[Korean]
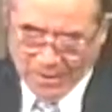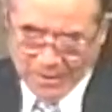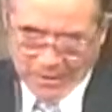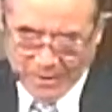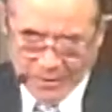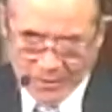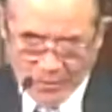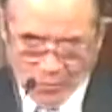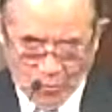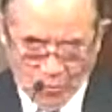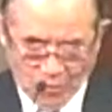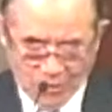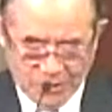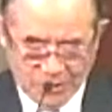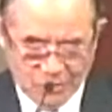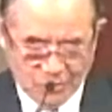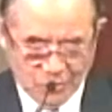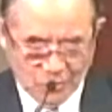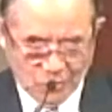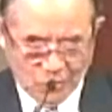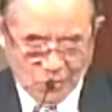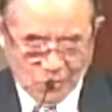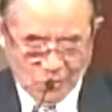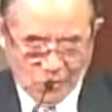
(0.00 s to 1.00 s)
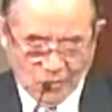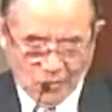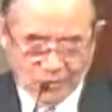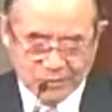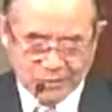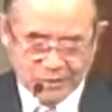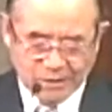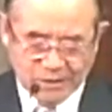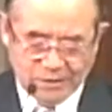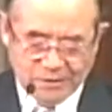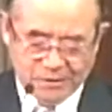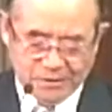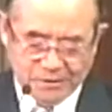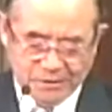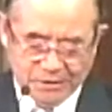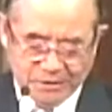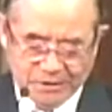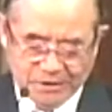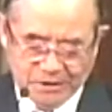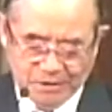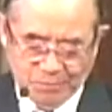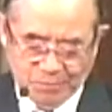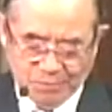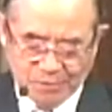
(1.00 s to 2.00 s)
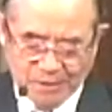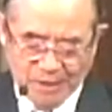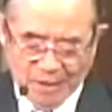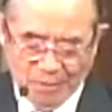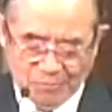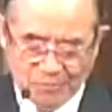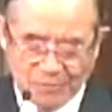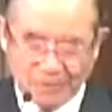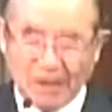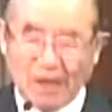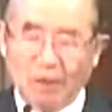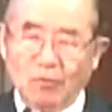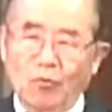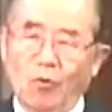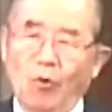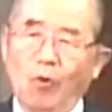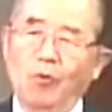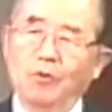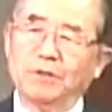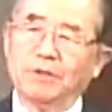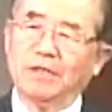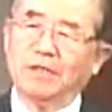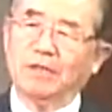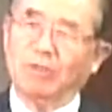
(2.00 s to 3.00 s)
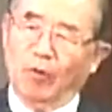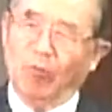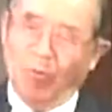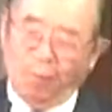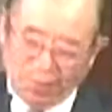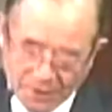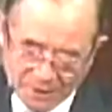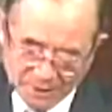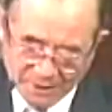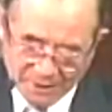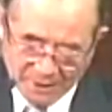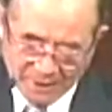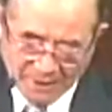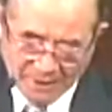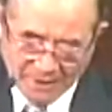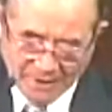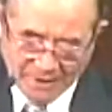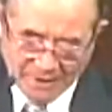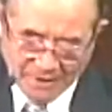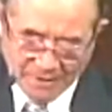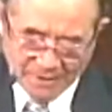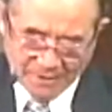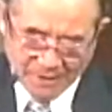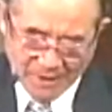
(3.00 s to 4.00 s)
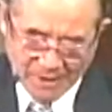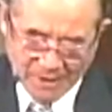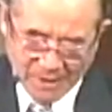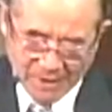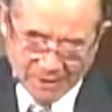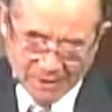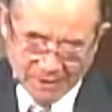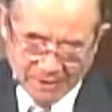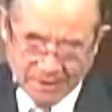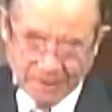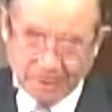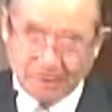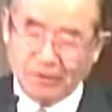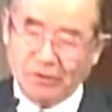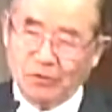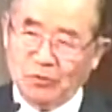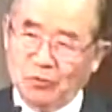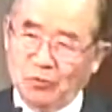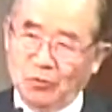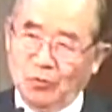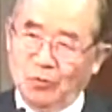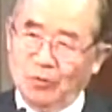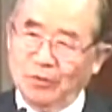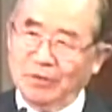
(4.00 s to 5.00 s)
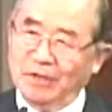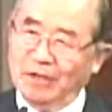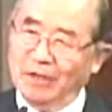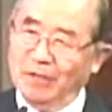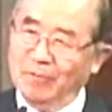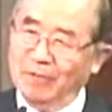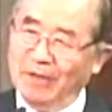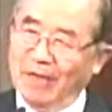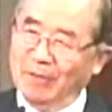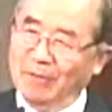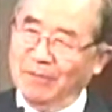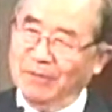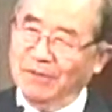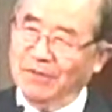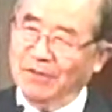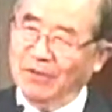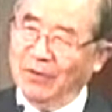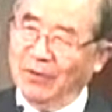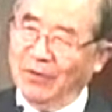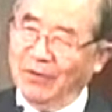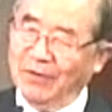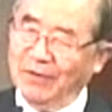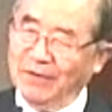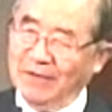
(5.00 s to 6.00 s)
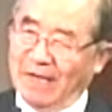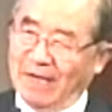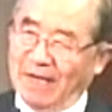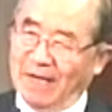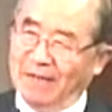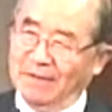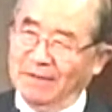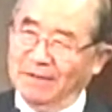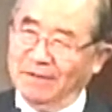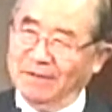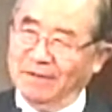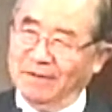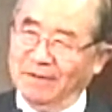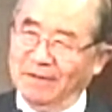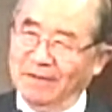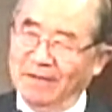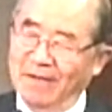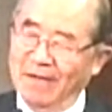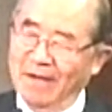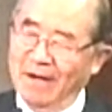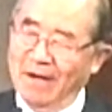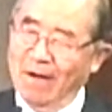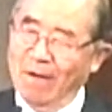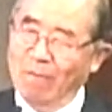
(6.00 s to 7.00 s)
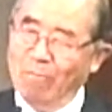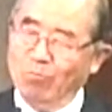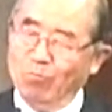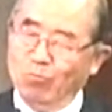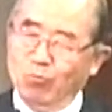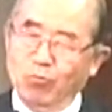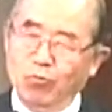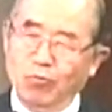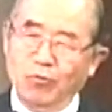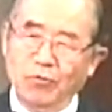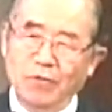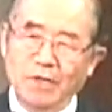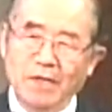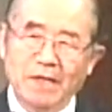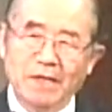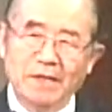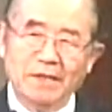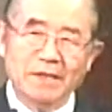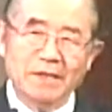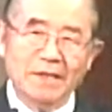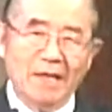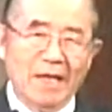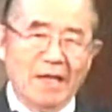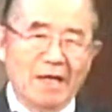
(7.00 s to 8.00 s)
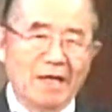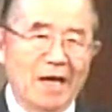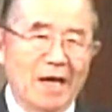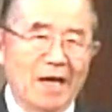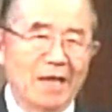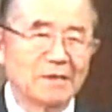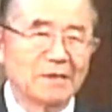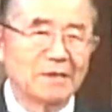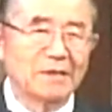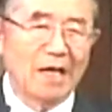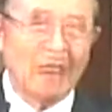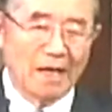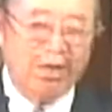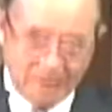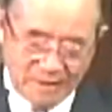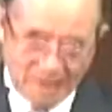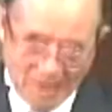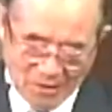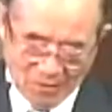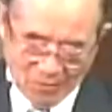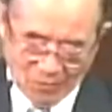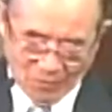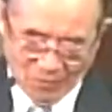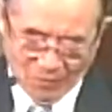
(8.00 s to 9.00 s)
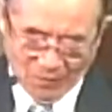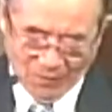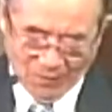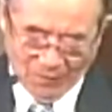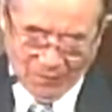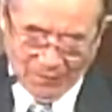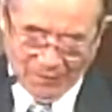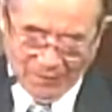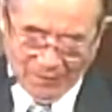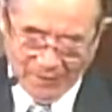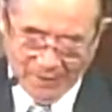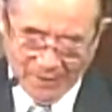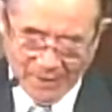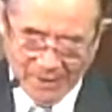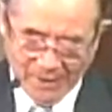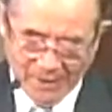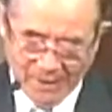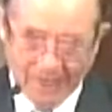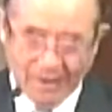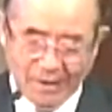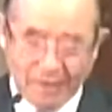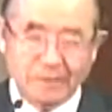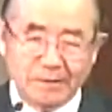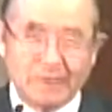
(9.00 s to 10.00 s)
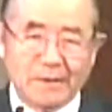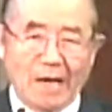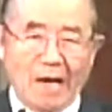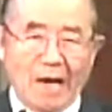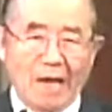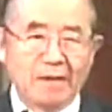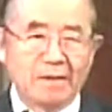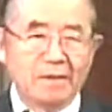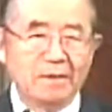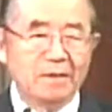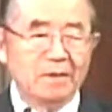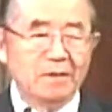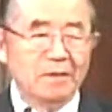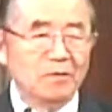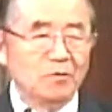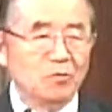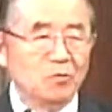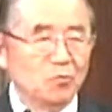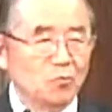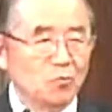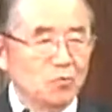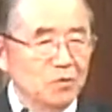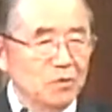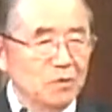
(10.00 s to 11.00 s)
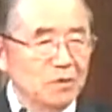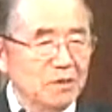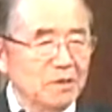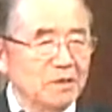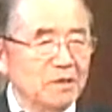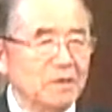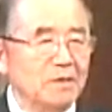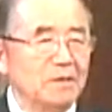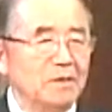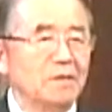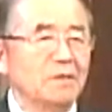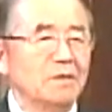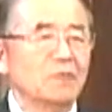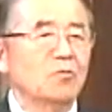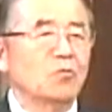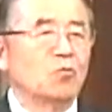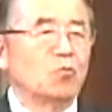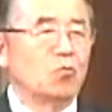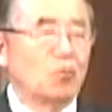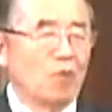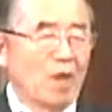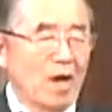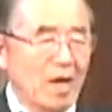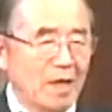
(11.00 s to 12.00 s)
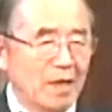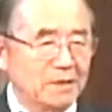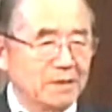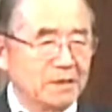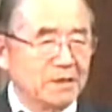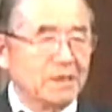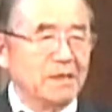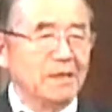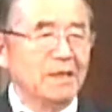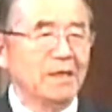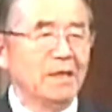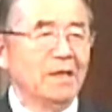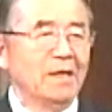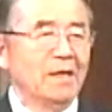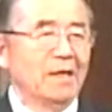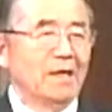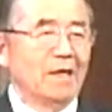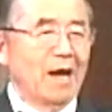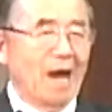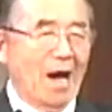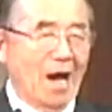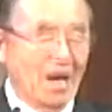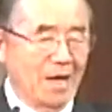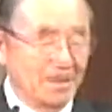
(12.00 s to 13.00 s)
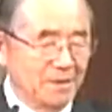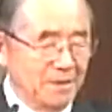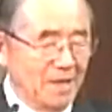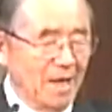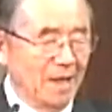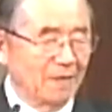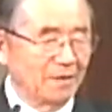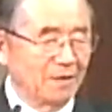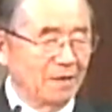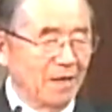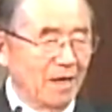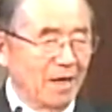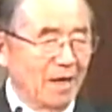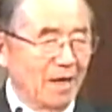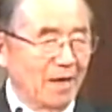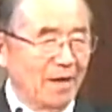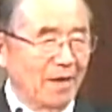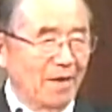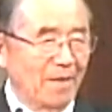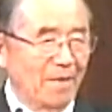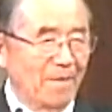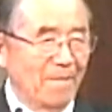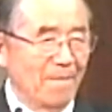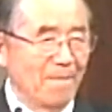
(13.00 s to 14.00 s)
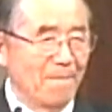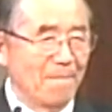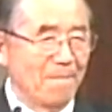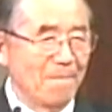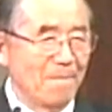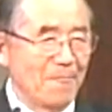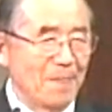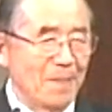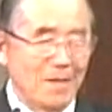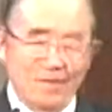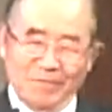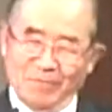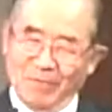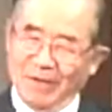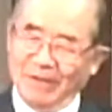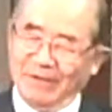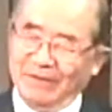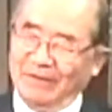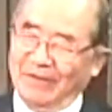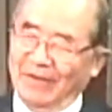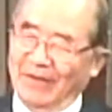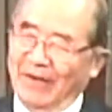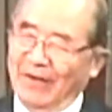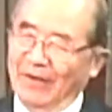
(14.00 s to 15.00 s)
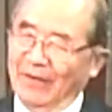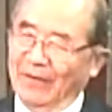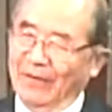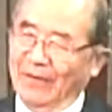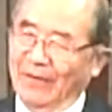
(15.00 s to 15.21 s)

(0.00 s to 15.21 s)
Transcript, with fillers: 고린도 전서 13장 5절을 보면 사랑에 대해서 쭉 설명하면서요. 사랑은 무례히 행하지 아니하고 자기 유익을 구하지 아니한다. 이 말씀 나와요.